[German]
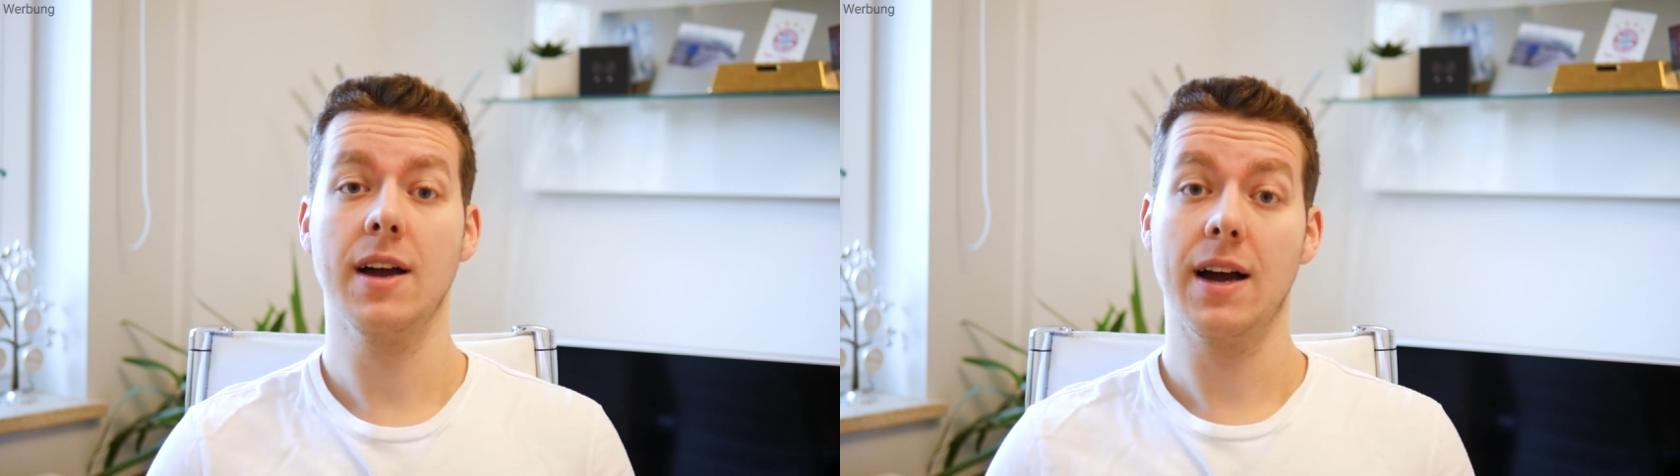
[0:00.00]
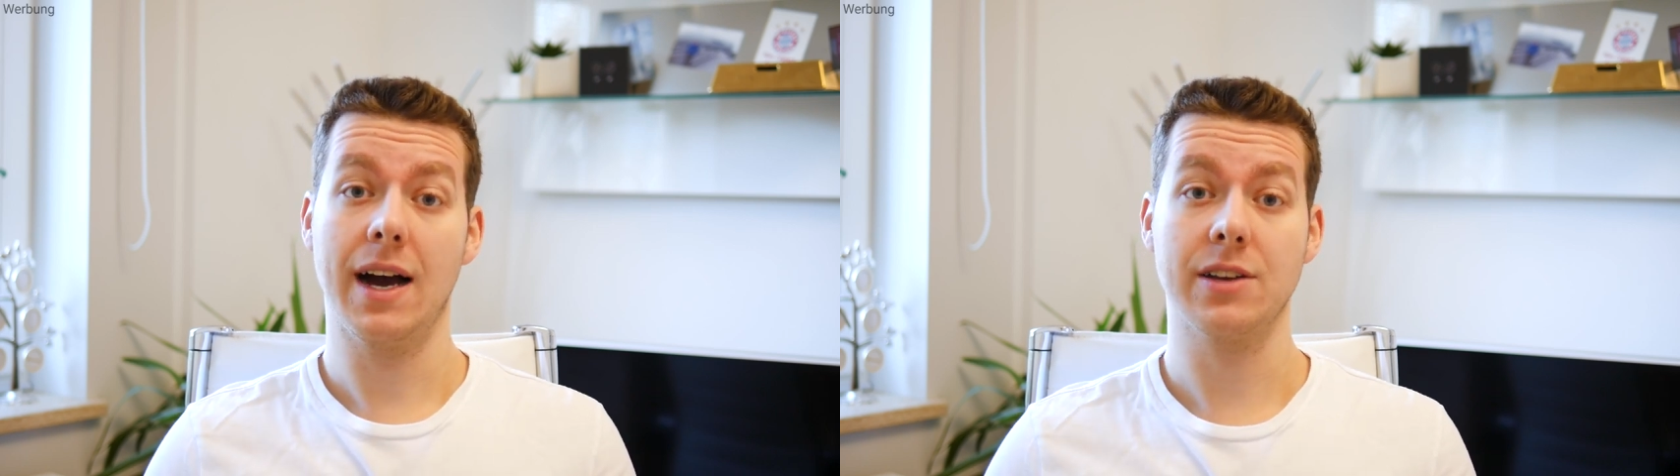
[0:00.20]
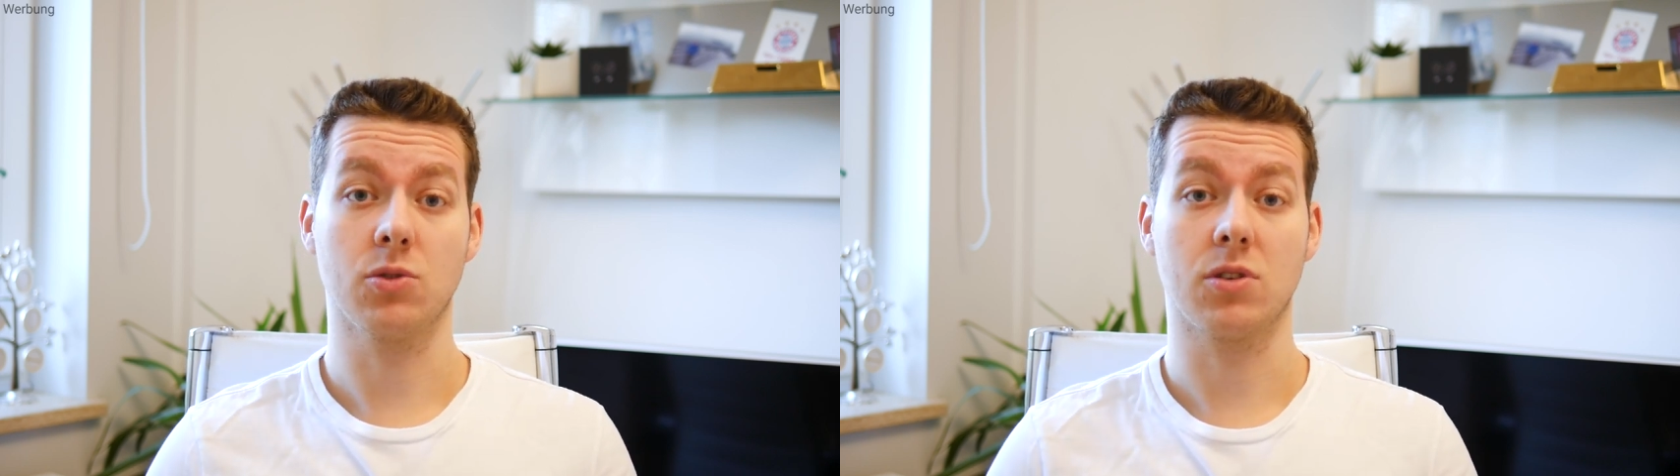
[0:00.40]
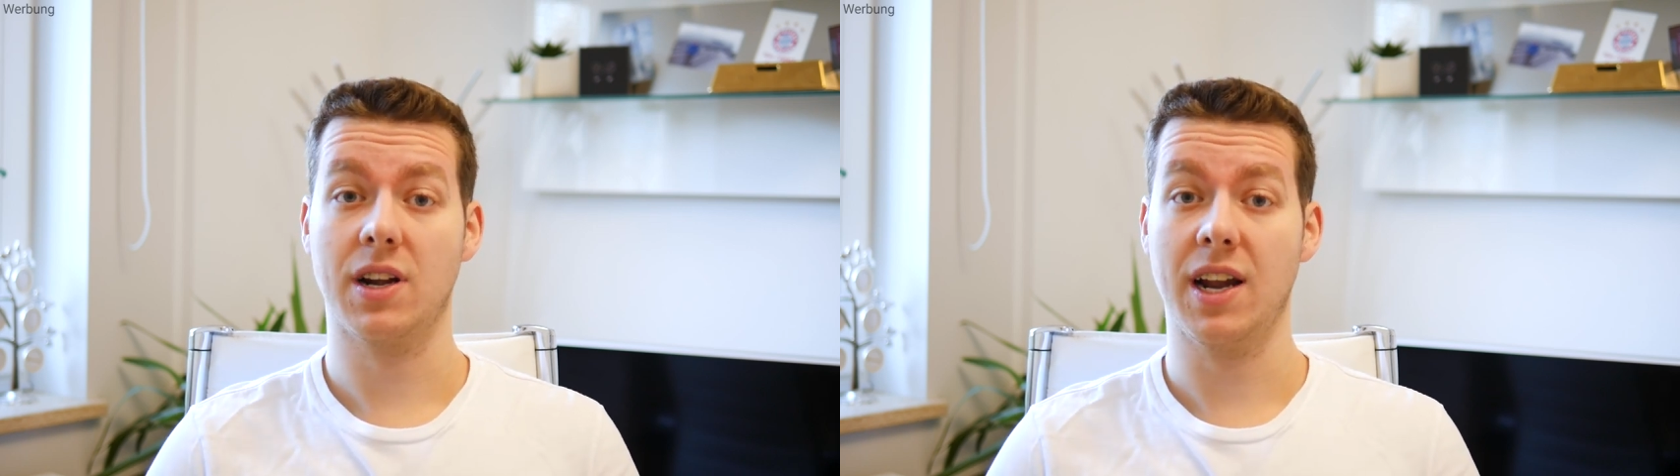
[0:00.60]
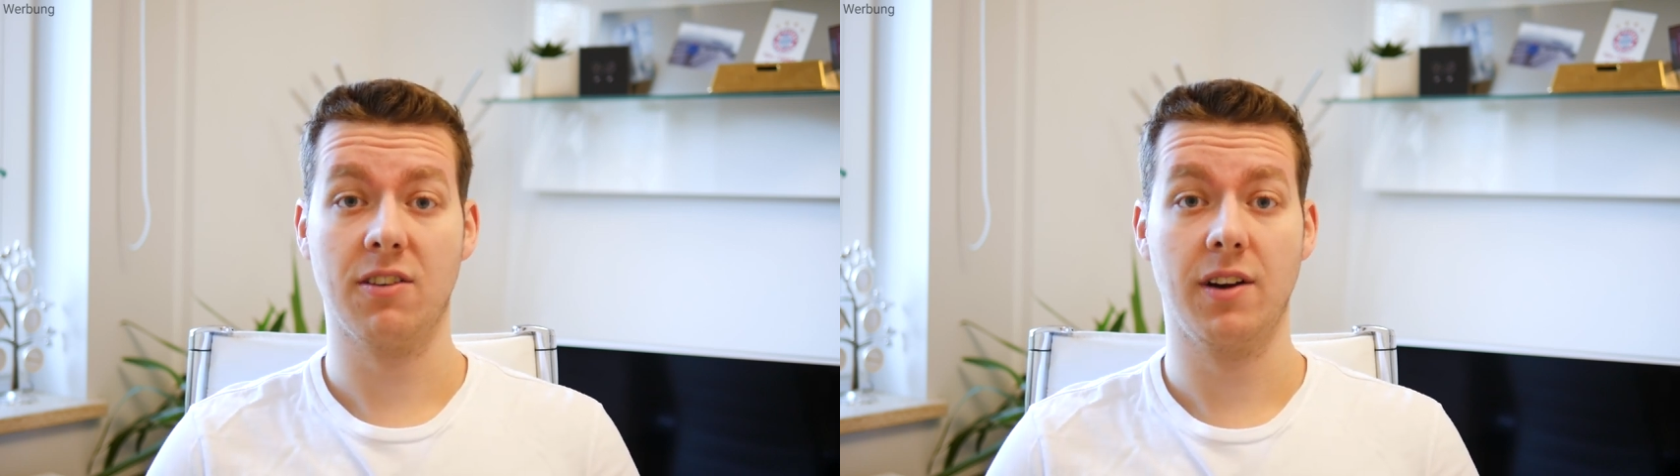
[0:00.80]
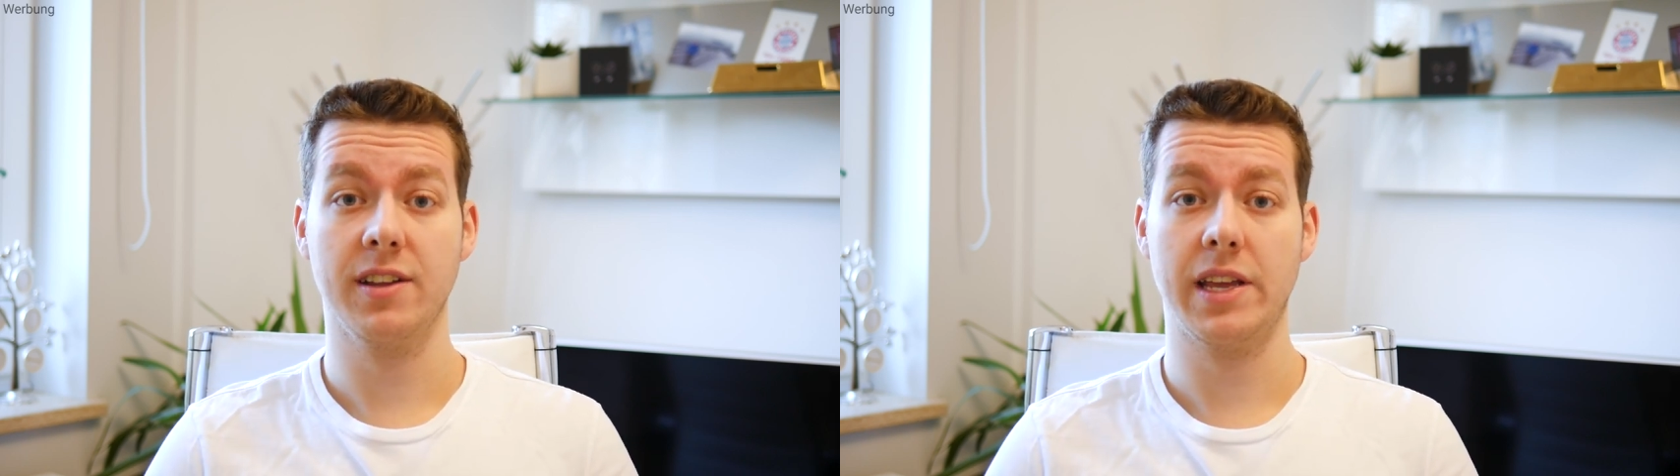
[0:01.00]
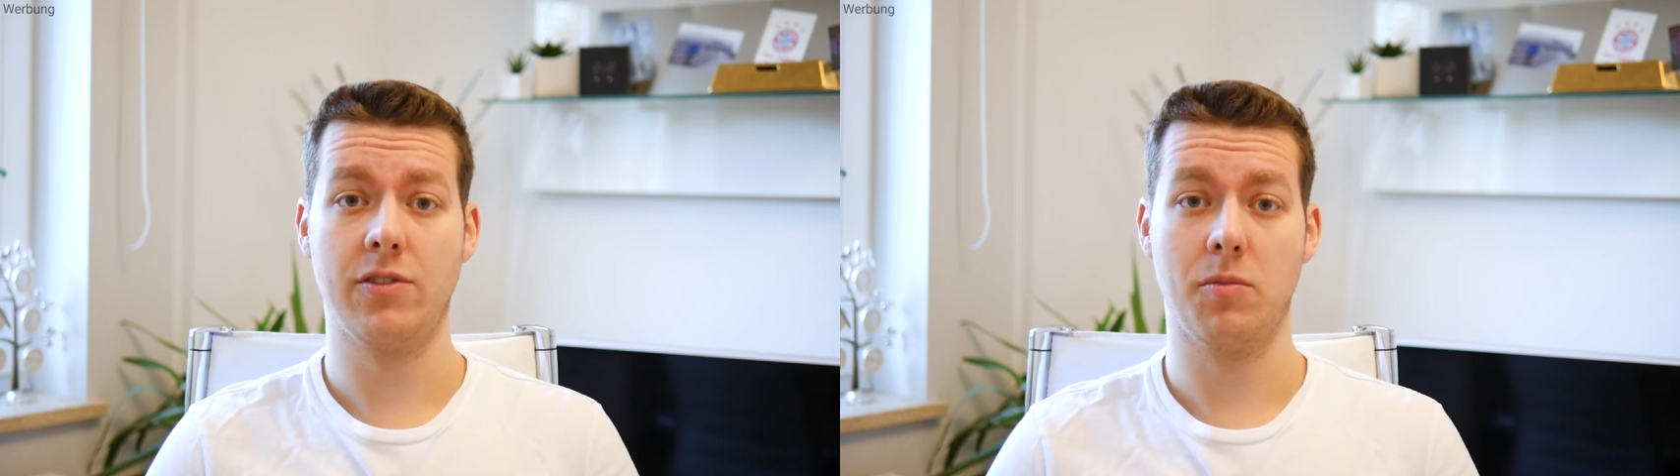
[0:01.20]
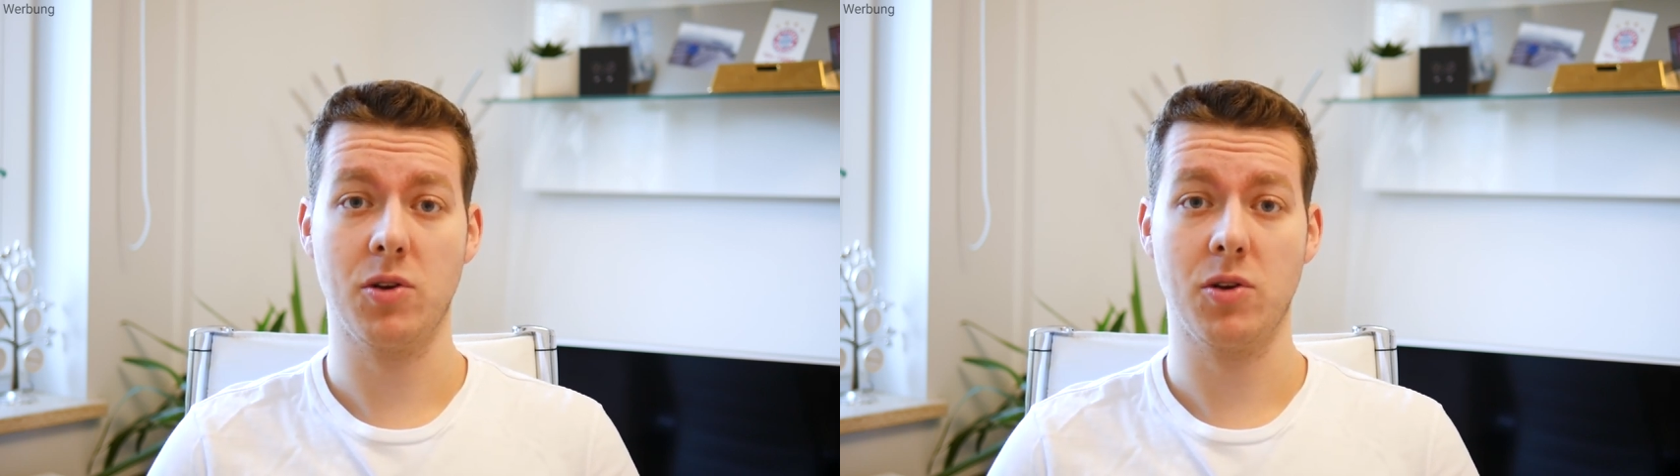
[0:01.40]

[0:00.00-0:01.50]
Also Klangqualität vom